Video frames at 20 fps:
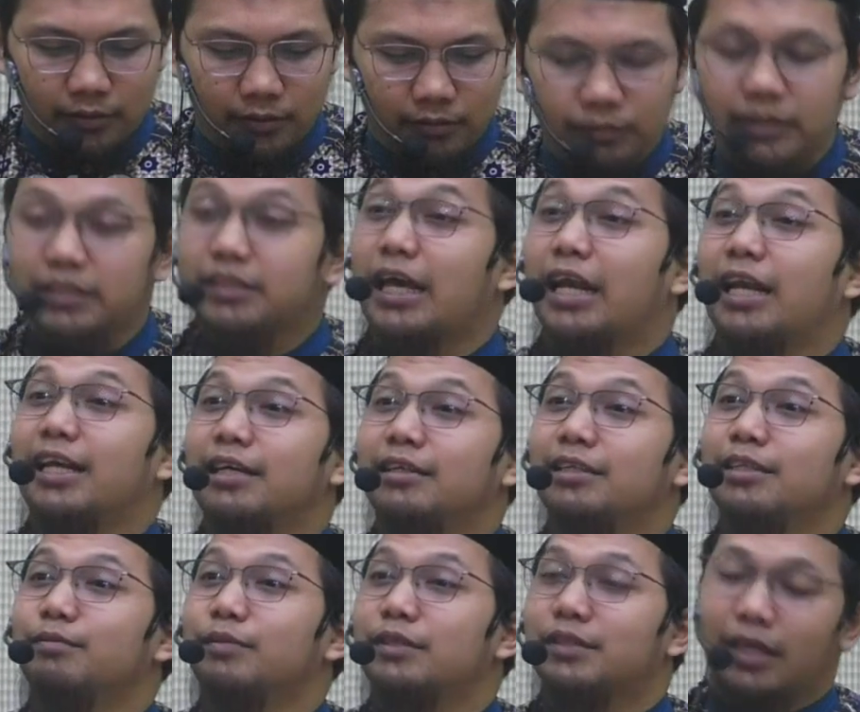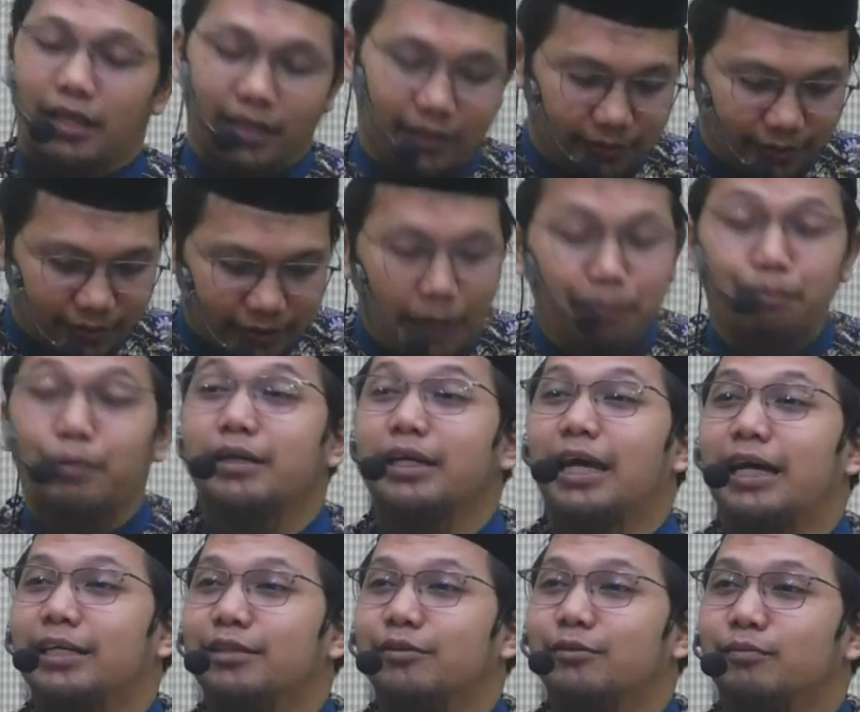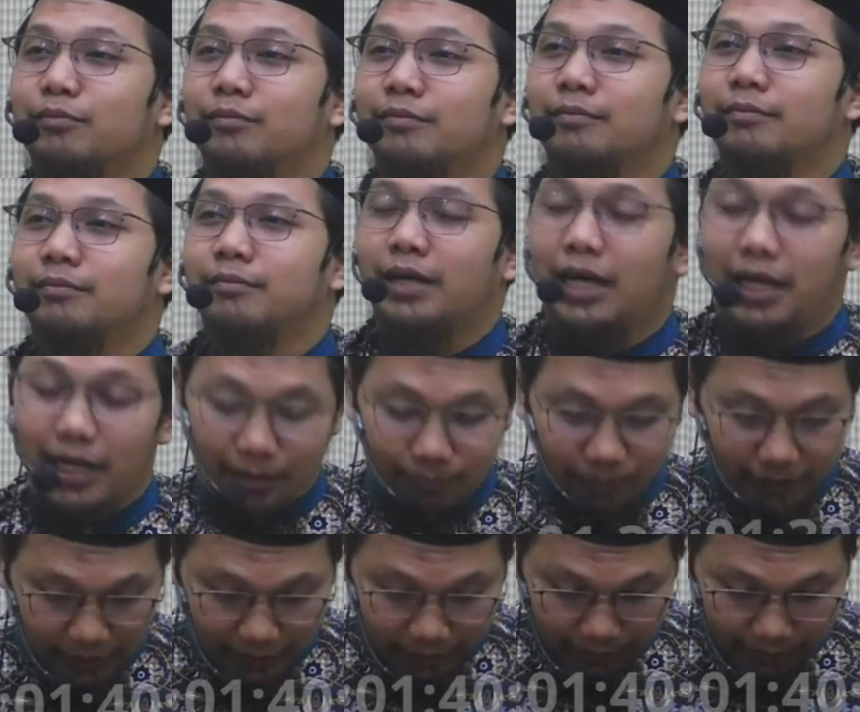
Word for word: Misal ya, ini misal. Saya pernah itu mengalami hal